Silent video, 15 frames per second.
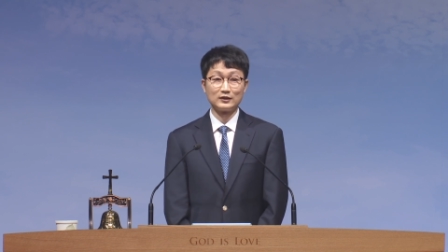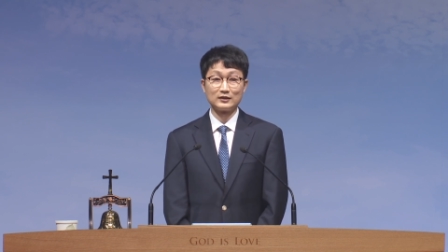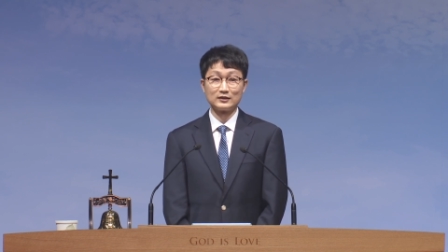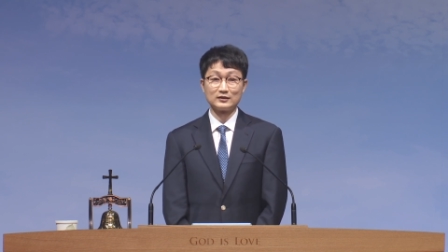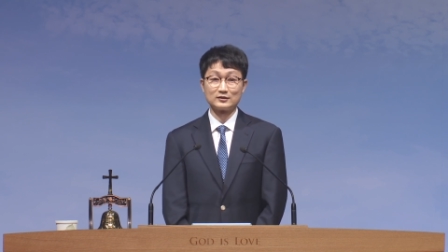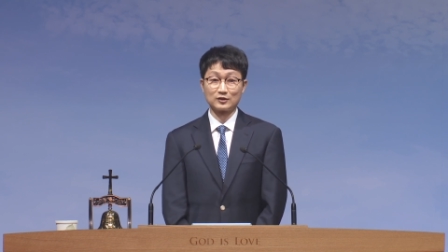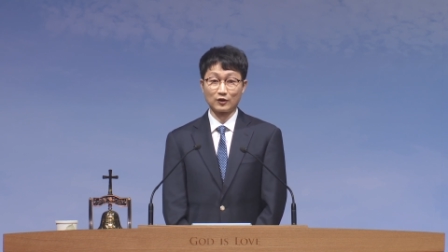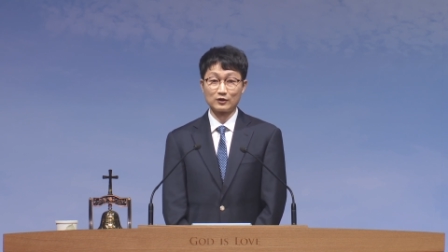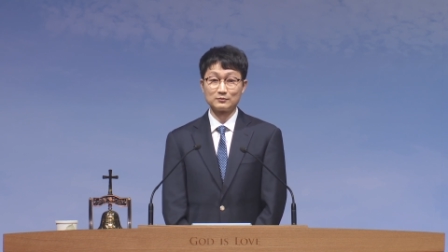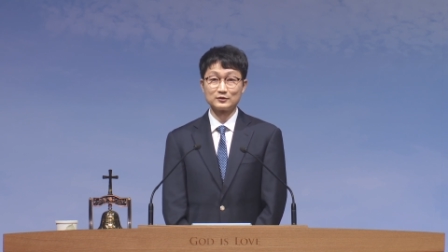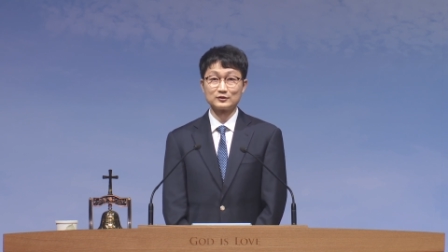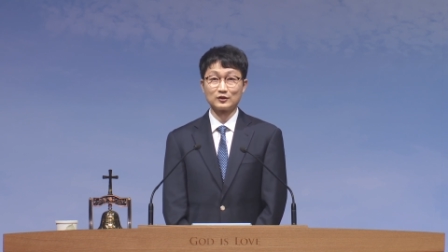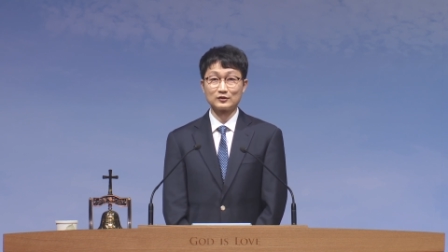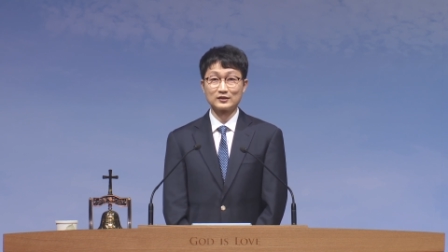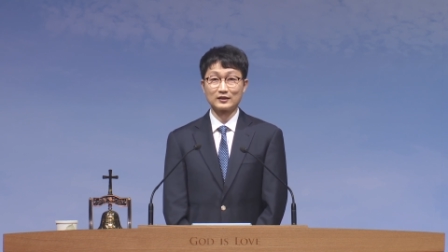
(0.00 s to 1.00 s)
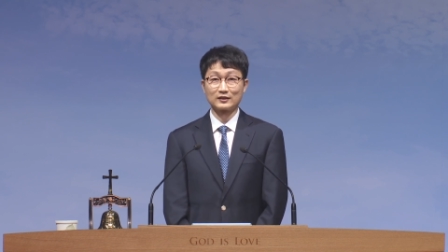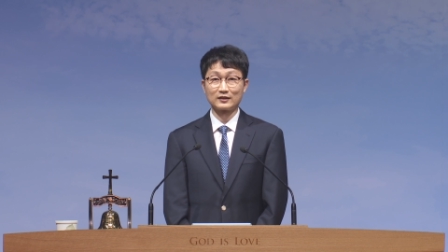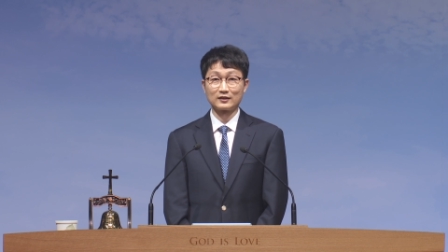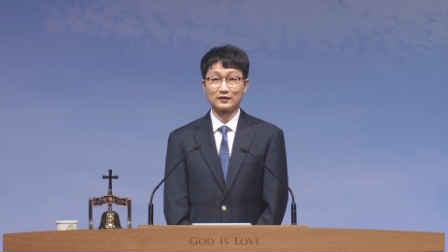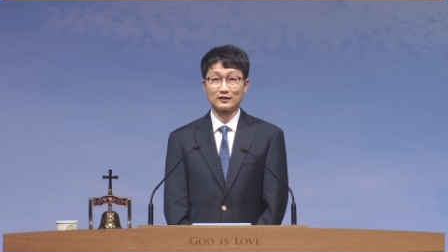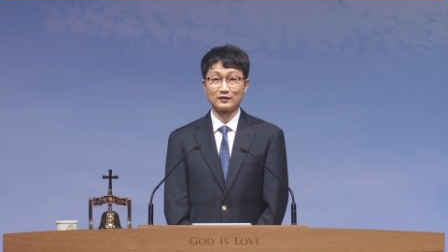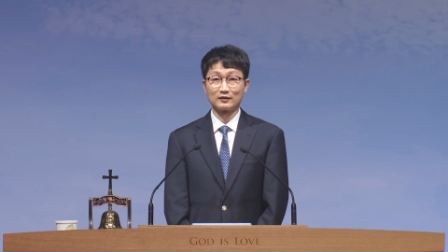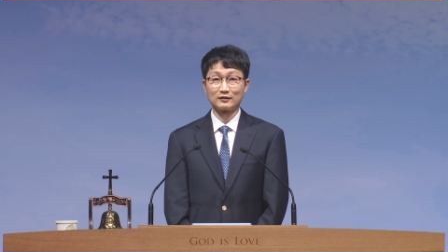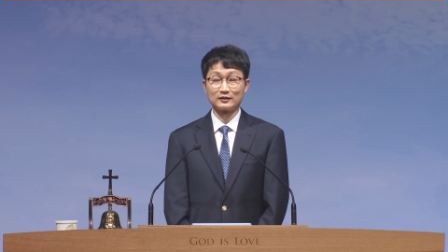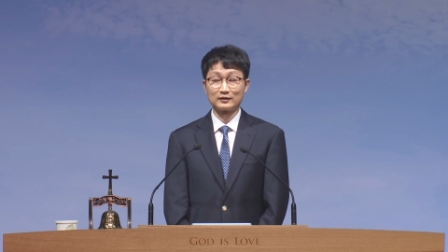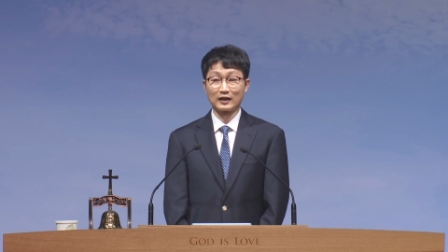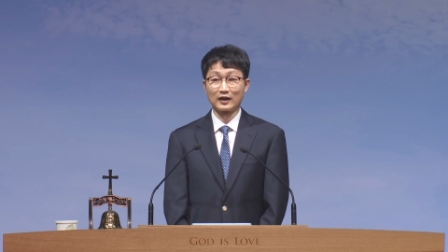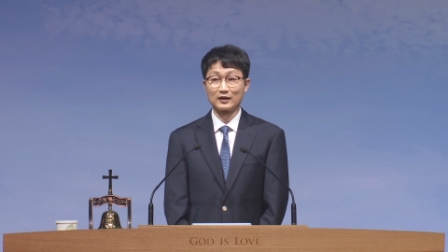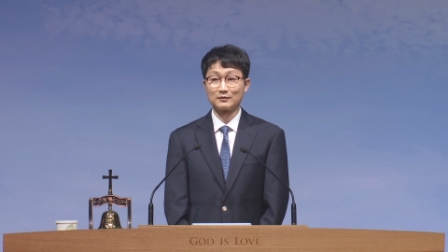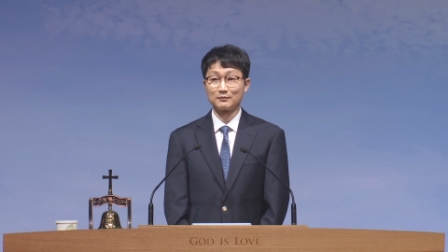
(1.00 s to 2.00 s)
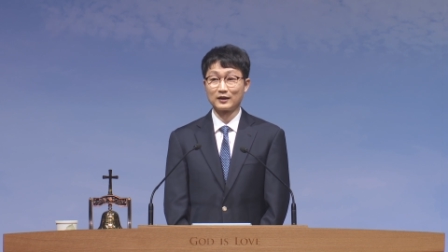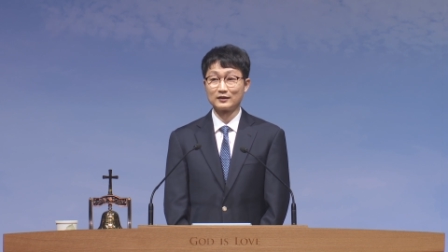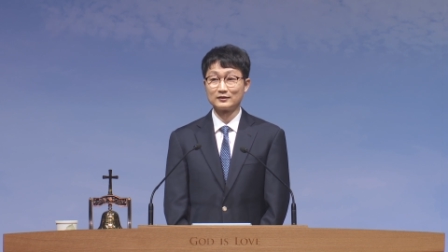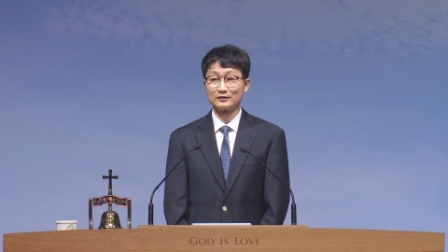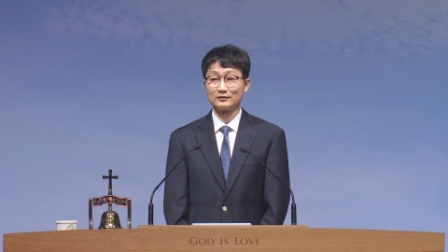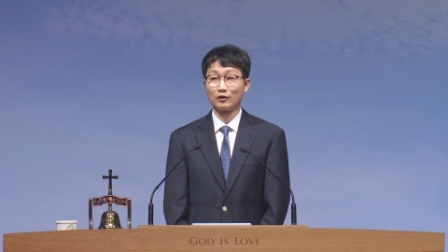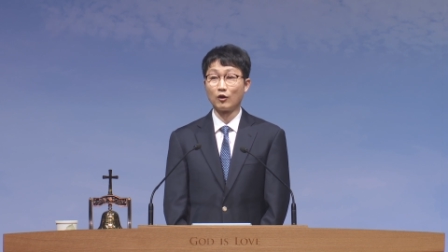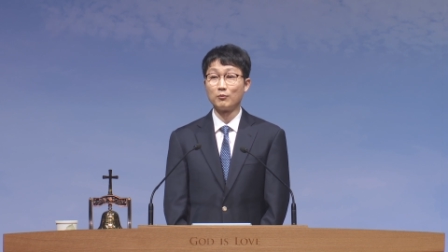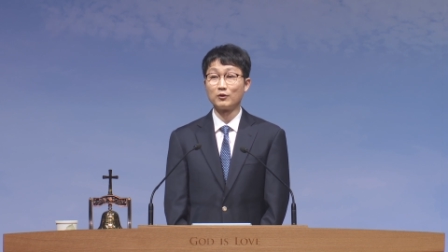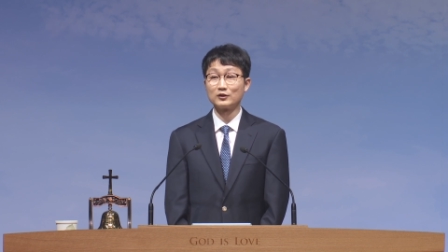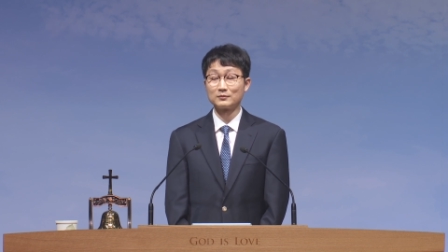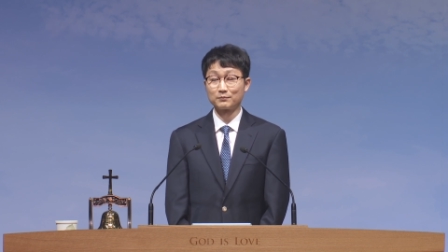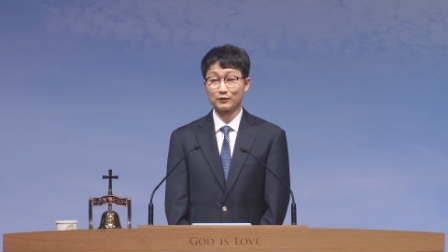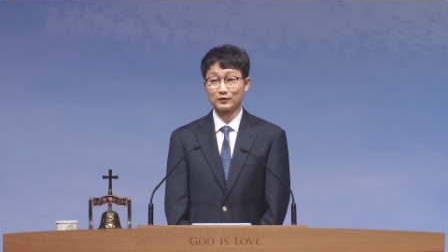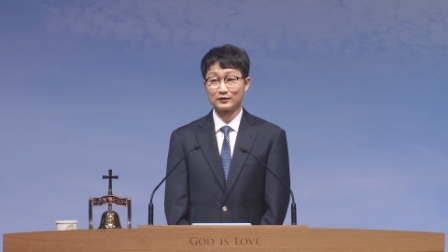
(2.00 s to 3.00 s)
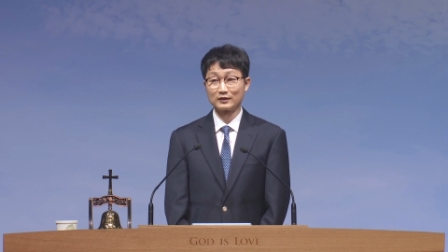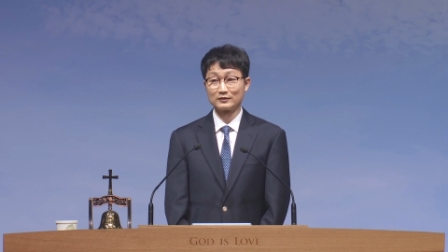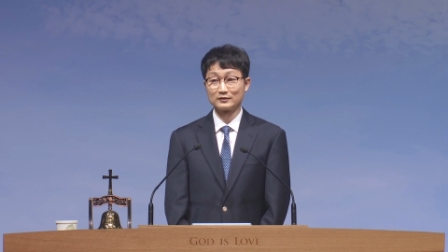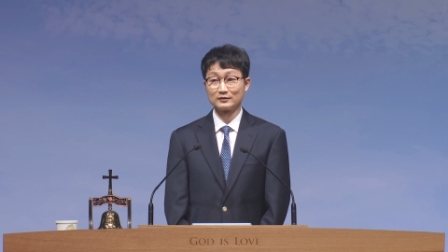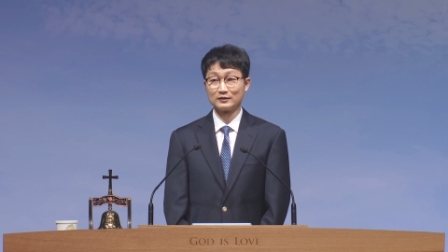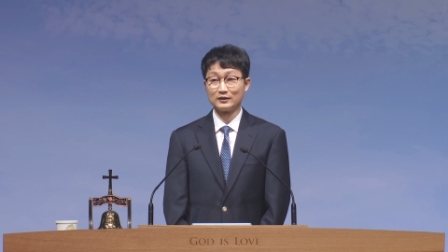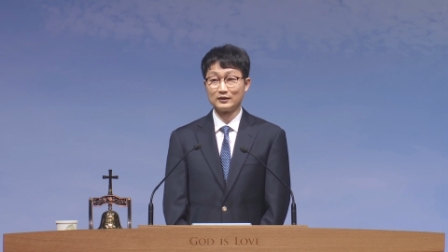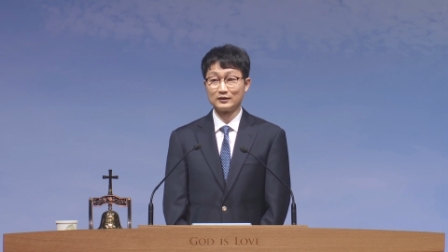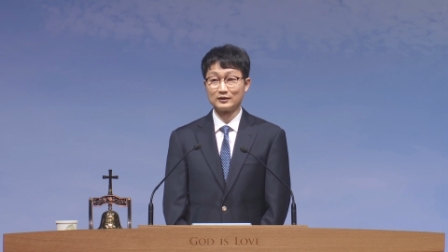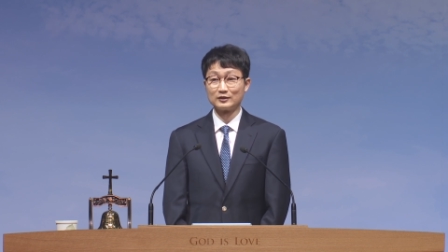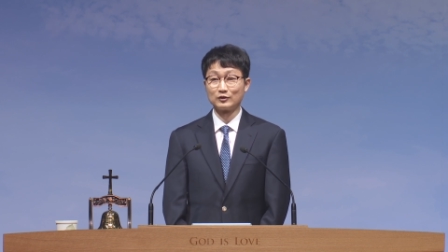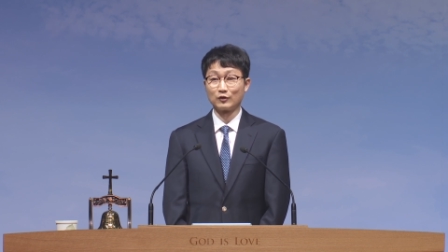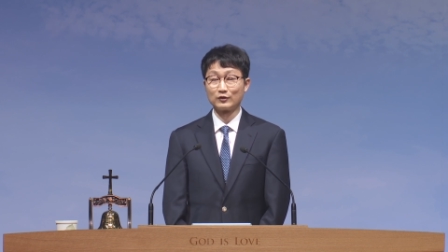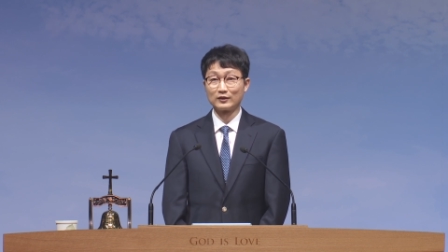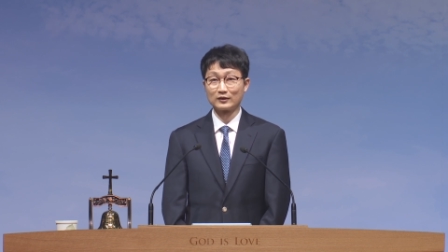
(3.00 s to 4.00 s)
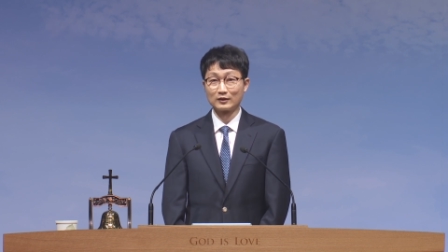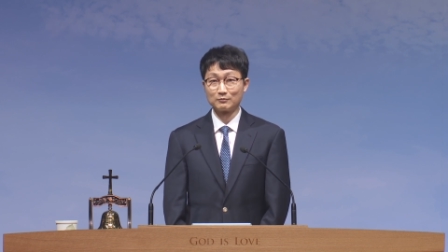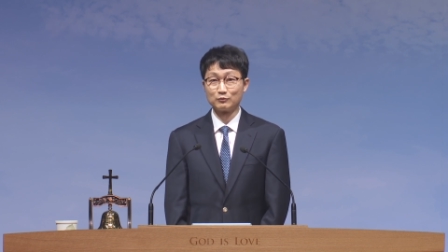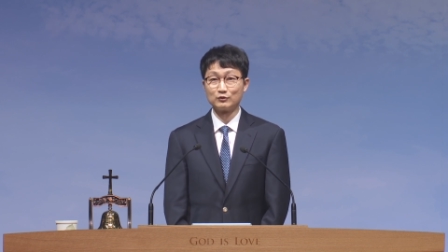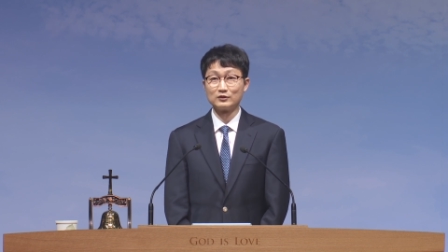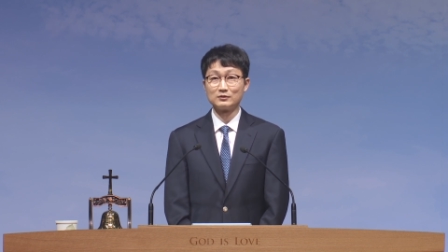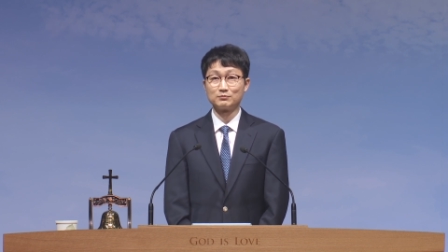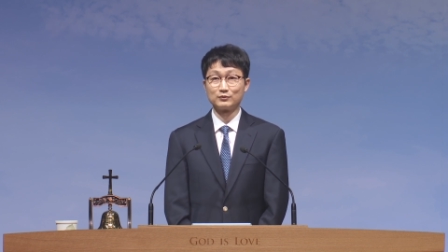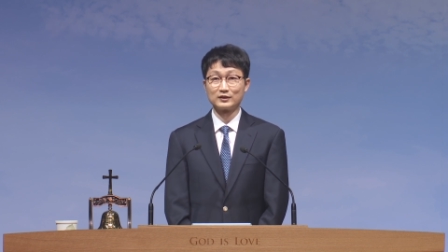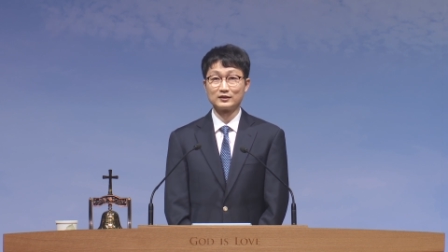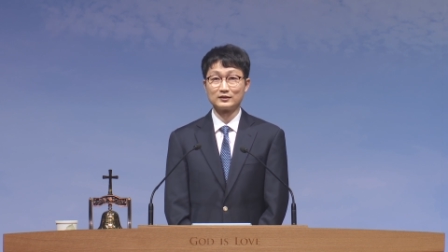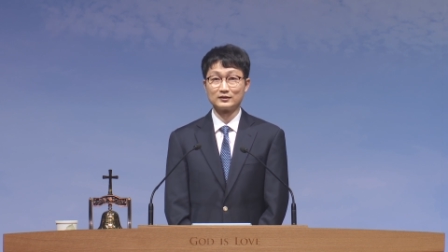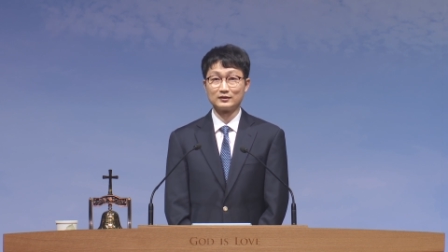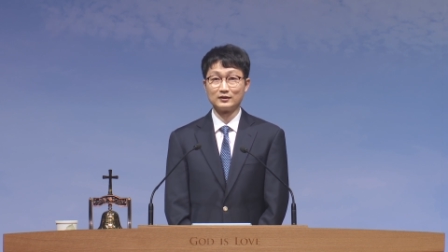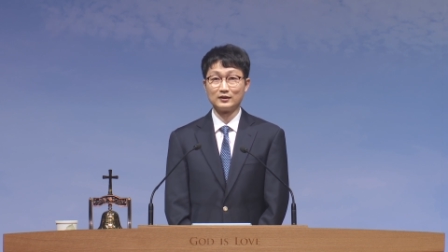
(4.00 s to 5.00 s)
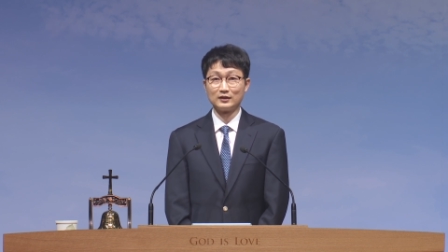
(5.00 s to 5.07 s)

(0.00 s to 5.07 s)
이 젊은 여자가 이 나이 많은 어머니뻘 되는 이 여인에게 물을 뿌리는